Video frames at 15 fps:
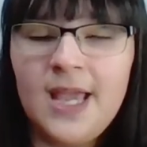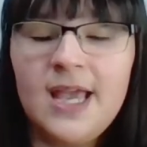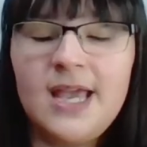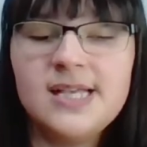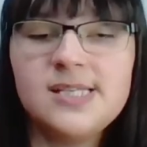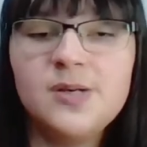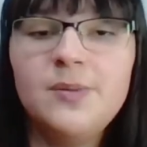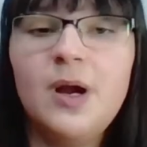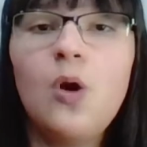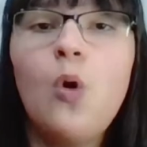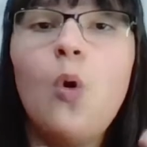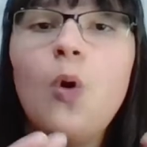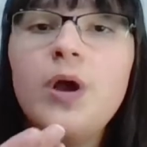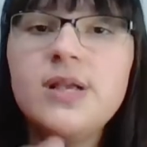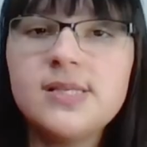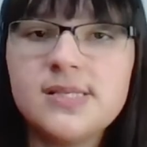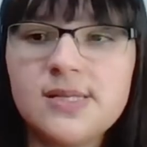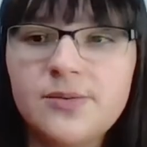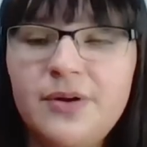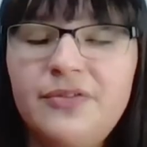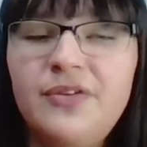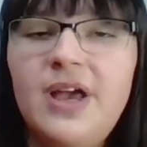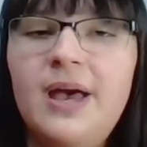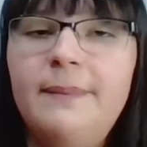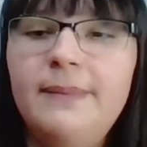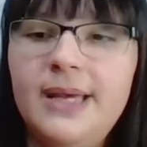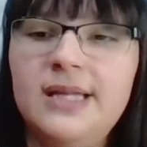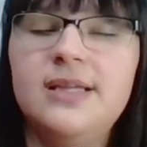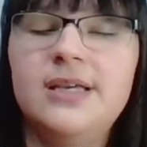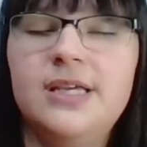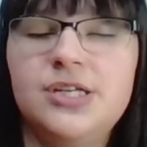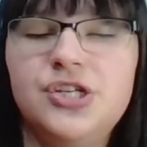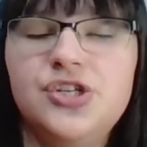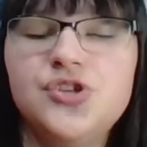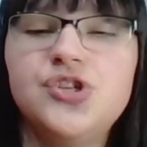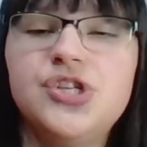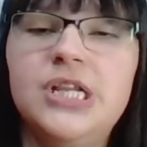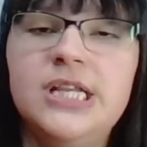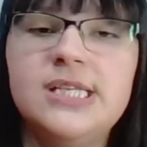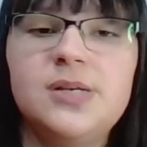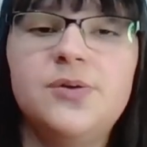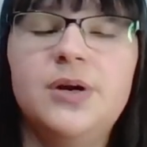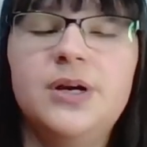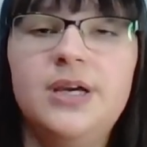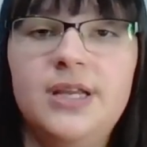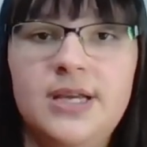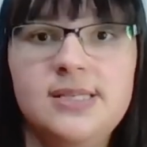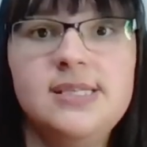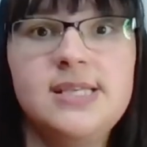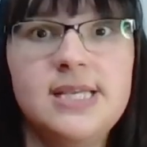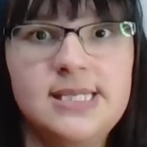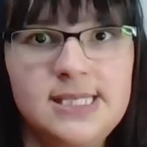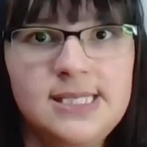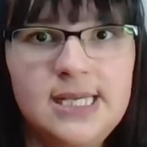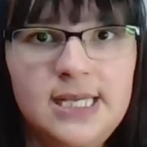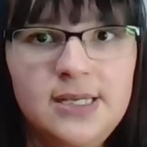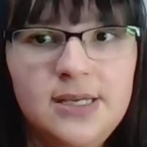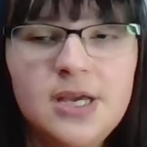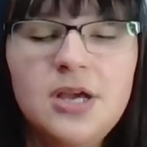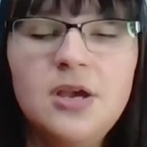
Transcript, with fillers: Essa é uma coisa, uma ferramenta que a gente utiliza com a criança, sim,